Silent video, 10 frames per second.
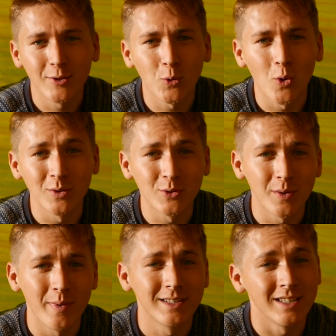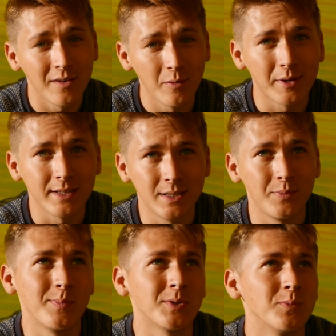Эту комнату, ребята, я выбрал
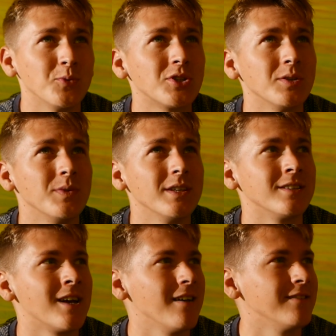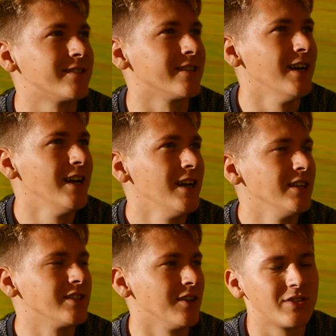себе, потому что мне нравится...
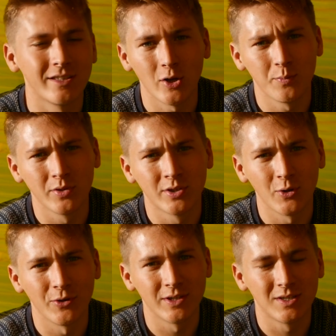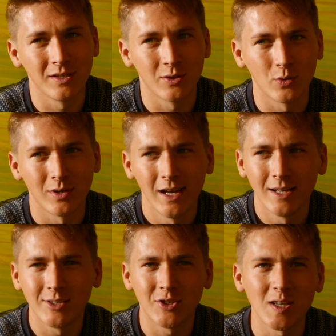Не знаю, всегда любил зеленый цвет, но
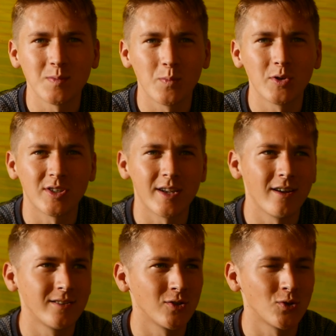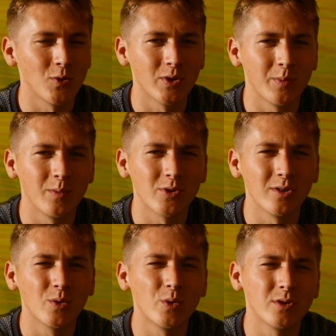сейчас мне больше нравится желтый, потому что
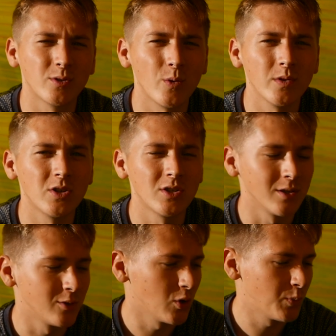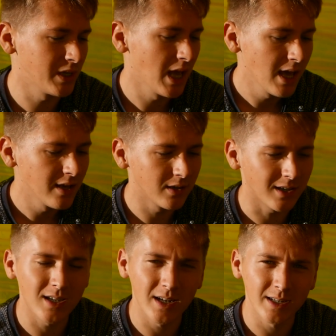он такой солнечный, теплый. И
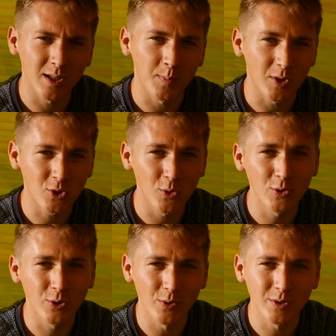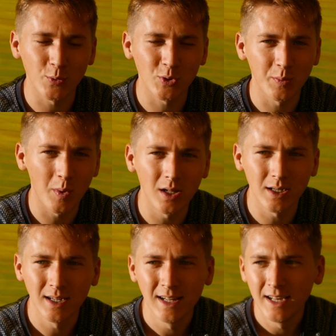когда лето прошло, солнца уже
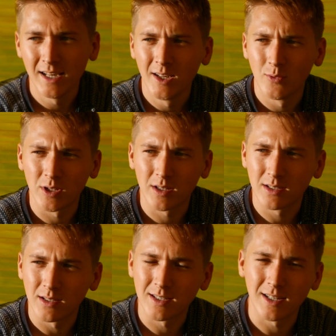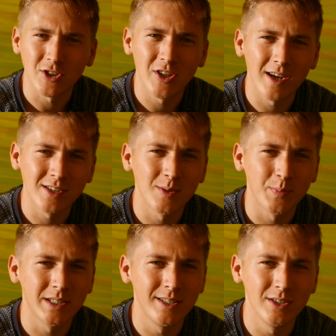мало, вот наслаждаешься
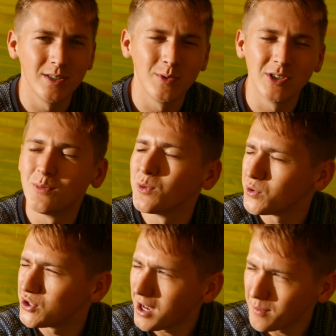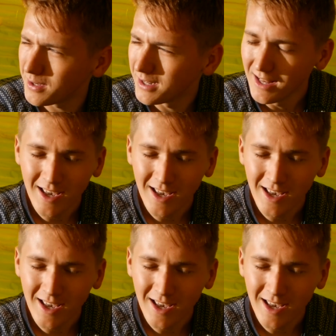последними этими лучами.